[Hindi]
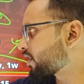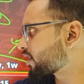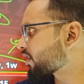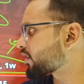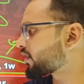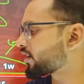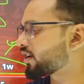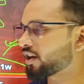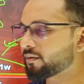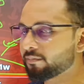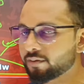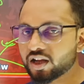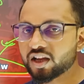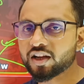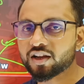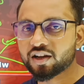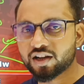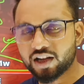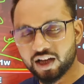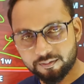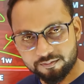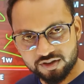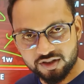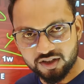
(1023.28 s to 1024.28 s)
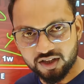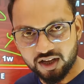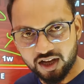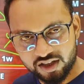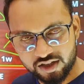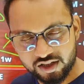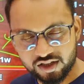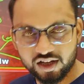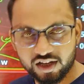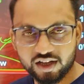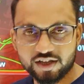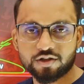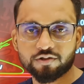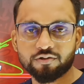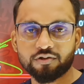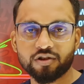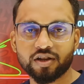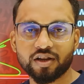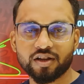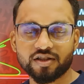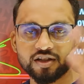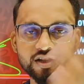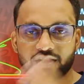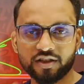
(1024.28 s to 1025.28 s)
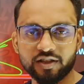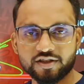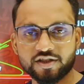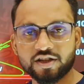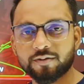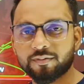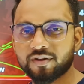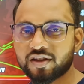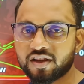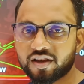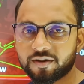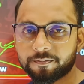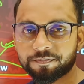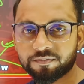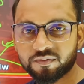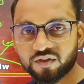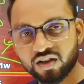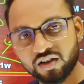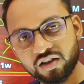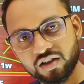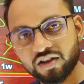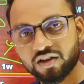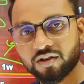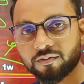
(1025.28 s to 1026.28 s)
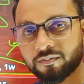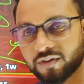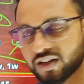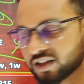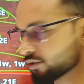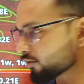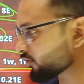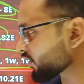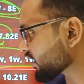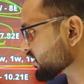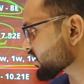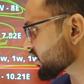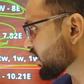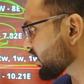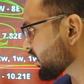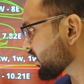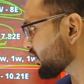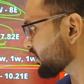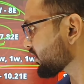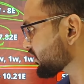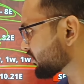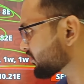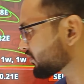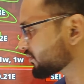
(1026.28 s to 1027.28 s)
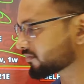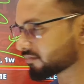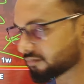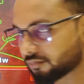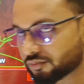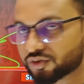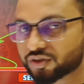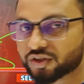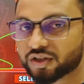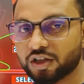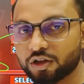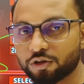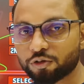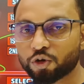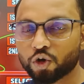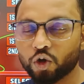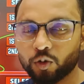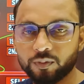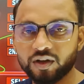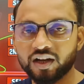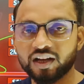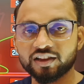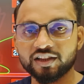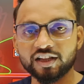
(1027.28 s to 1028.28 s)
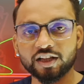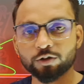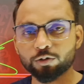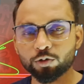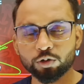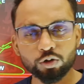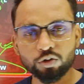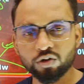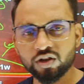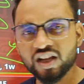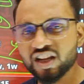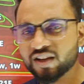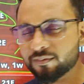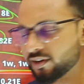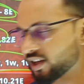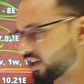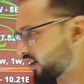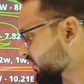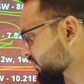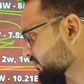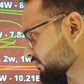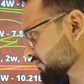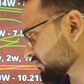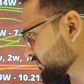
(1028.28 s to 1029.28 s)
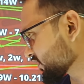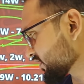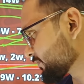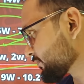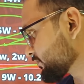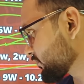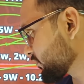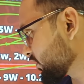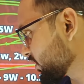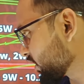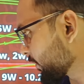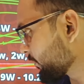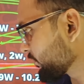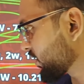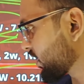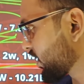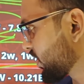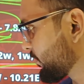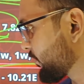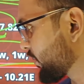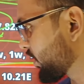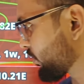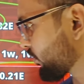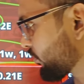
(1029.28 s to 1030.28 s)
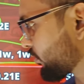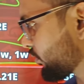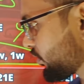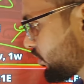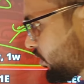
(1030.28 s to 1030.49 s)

हम एक लेग ब्रेक नाम से आदिल राशिद को लेकर चलते हैं चल भैया थोड़ा सा मुश्किल दोनों में आता है दो दो लेग ब्रेक जमता नहीं मेरे